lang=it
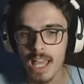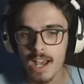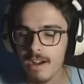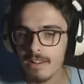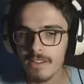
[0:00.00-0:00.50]

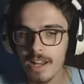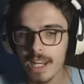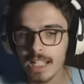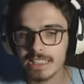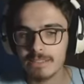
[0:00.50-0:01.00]
Allora
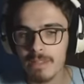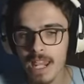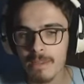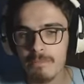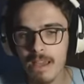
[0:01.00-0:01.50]
ragazzi
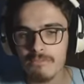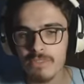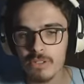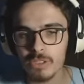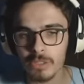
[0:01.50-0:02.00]
miei,
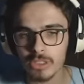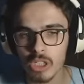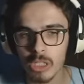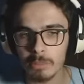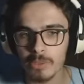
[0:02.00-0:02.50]
benvenuti in questa
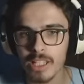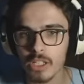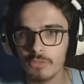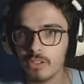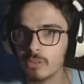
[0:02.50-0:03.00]
nuova puntata
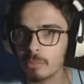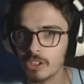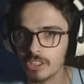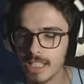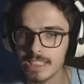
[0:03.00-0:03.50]
Ho fatto un po'
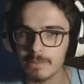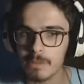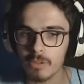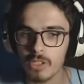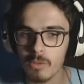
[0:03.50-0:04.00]
di test per
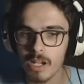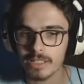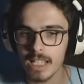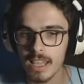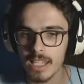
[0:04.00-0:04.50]
quanto
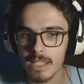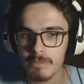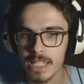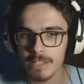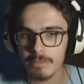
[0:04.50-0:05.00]
riguarda le
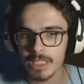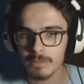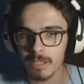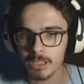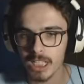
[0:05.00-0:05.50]
mie
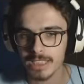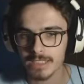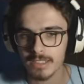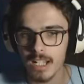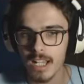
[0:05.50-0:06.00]
bellissime
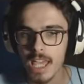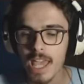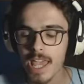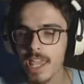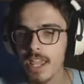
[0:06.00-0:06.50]
chest
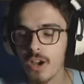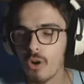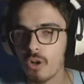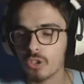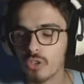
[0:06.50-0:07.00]
E
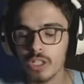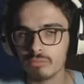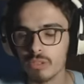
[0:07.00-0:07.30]
oh, sono,